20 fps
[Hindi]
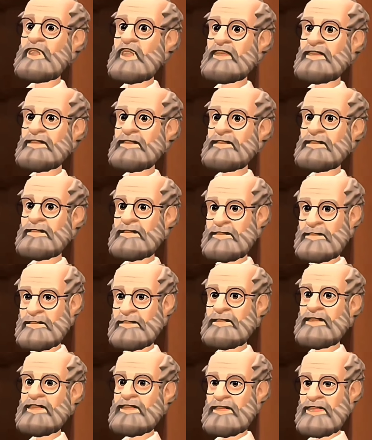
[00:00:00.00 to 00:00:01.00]
तुम्हारे
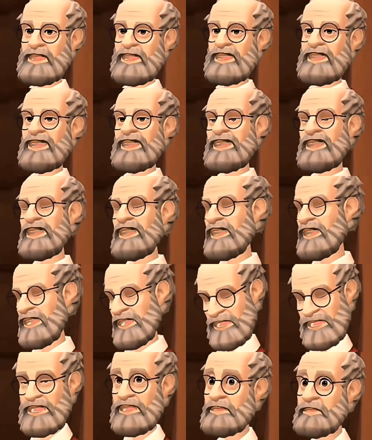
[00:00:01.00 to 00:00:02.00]
सामने
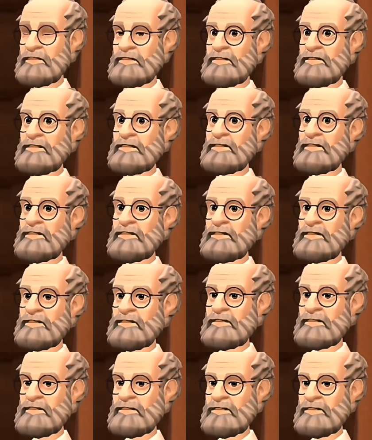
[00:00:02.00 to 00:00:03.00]
ये कोई और
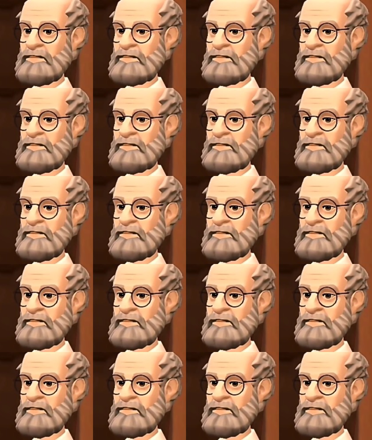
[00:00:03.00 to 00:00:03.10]
नहीं